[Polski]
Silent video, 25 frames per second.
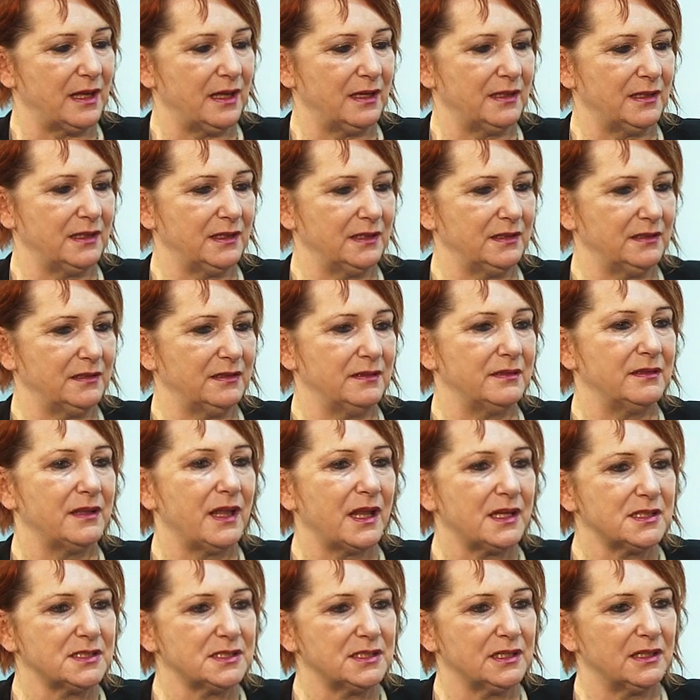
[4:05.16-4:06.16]
ale
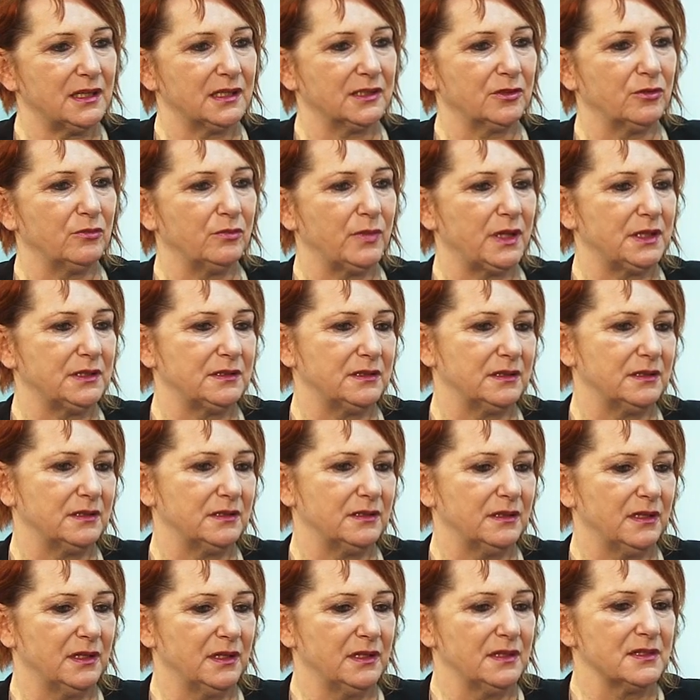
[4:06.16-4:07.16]
nasze
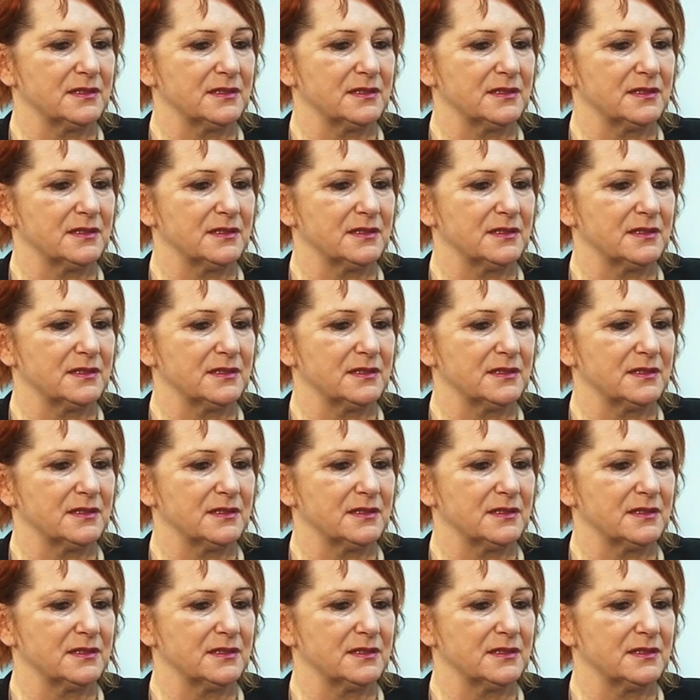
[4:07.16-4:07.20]
argumenty